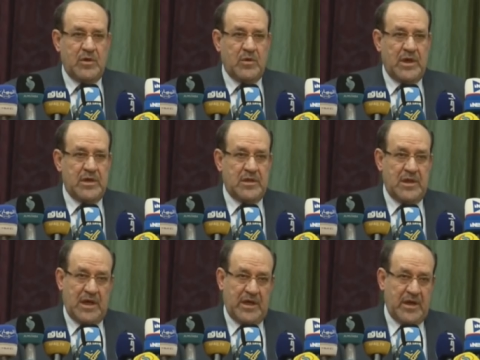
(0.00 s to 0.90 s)
ويقيد
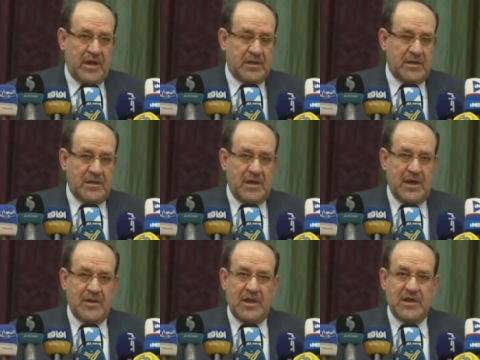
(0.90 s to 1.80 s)
الاحرار
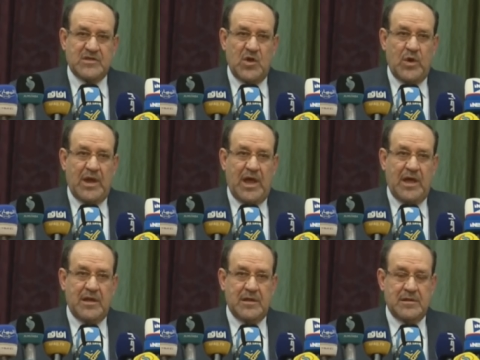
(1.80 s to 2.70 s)
هذا ليس هو
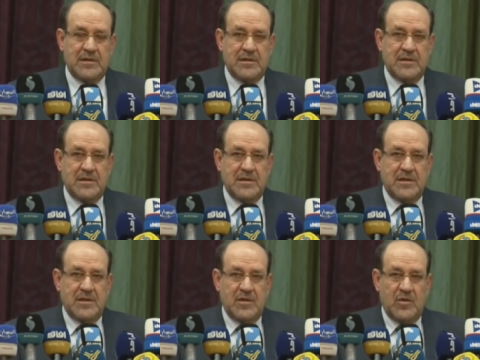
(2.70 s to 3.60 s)
الحل
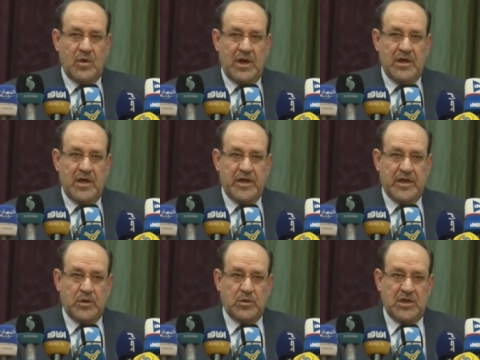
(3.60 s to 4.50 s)
وانا
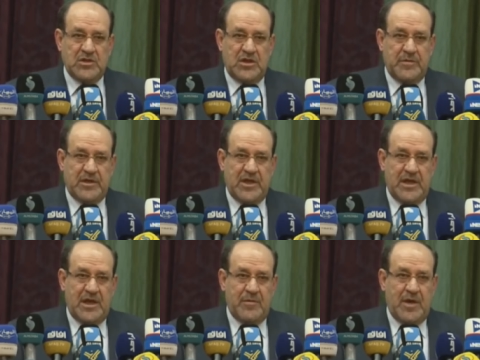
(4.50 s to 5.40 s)
ذكرت
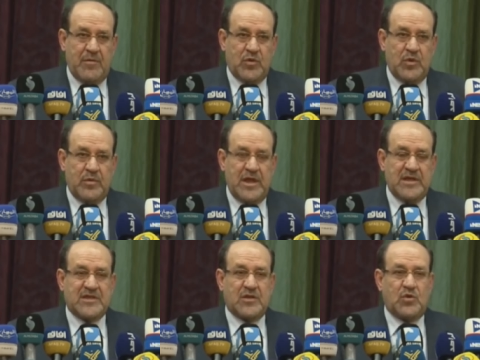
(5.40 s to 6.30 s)
تجربتين امامكم
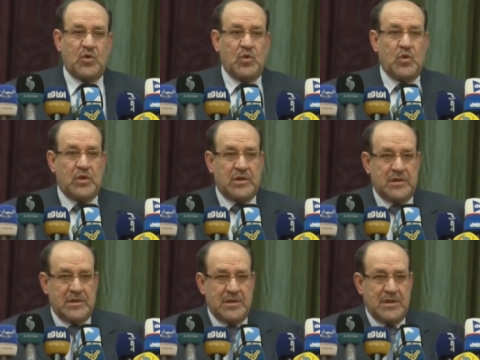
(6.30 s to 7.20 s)
ليست حلول
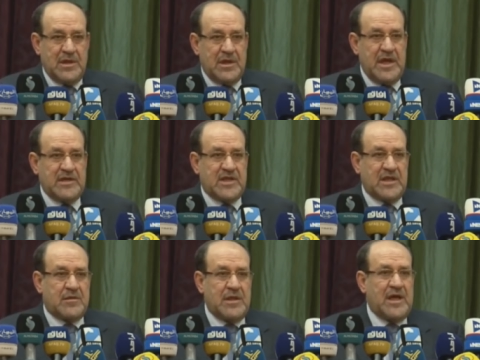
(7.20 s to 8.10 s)
ليست
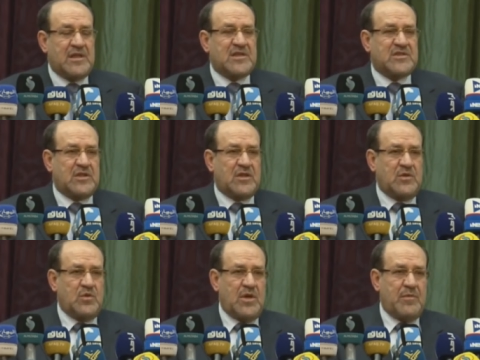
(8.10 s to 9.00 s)
لا
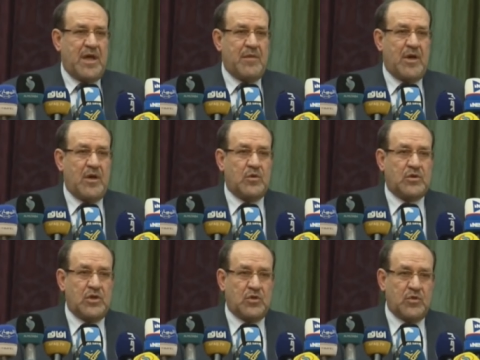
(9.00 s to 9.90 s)
تستطيعون مهما
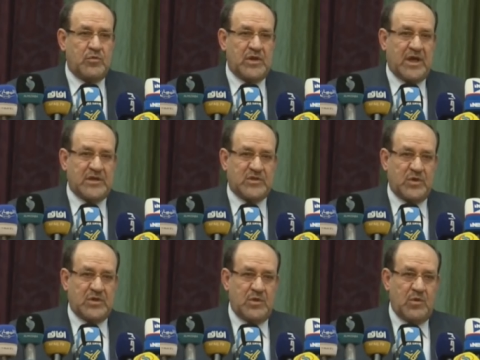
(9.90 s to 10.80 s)
اوتيتم من
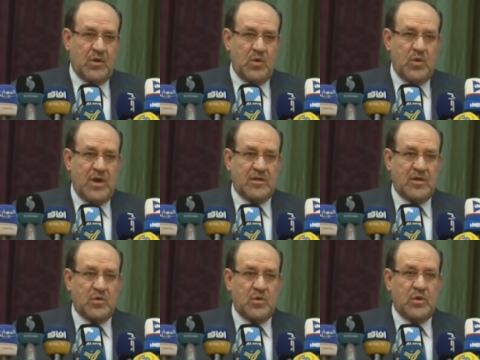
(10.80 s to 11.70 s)
قسوه وقوه ان
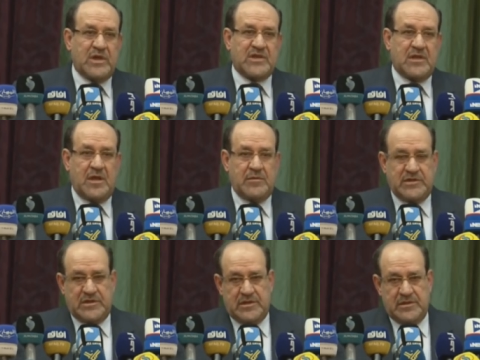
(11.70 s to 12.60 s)
تكونوا كصدام
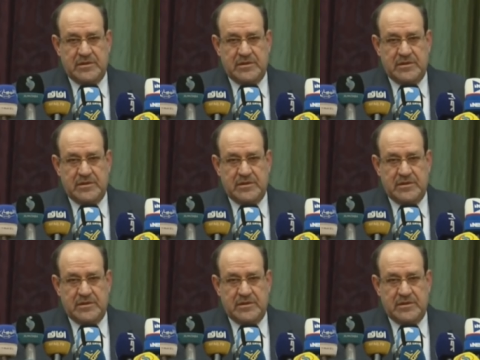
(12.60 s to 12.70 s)
حسين